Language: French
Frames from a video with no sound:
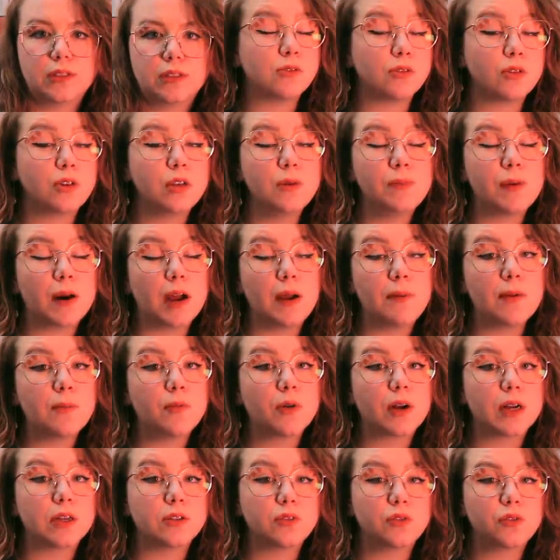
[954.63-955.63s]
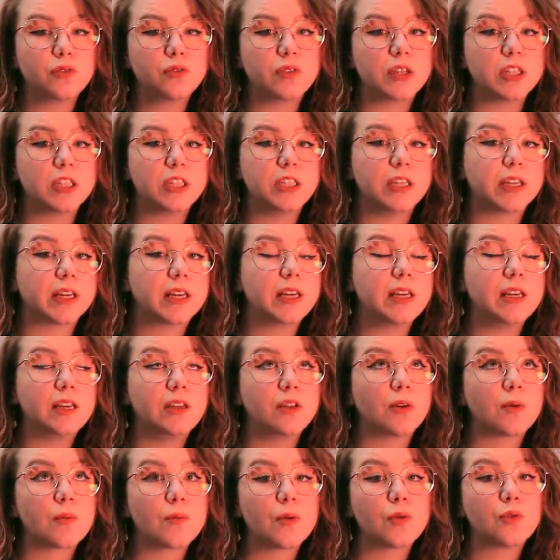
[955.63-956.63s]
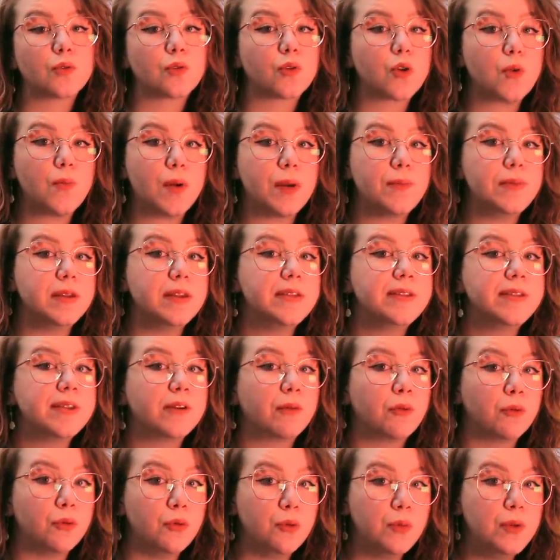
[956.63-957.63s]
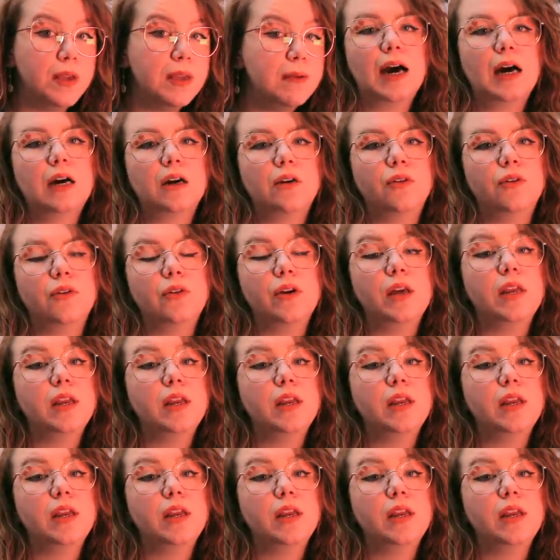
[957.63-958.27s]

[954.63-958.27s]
Et ce qui, par la même occasion, va générer énormément de culpabilité en lui car euh,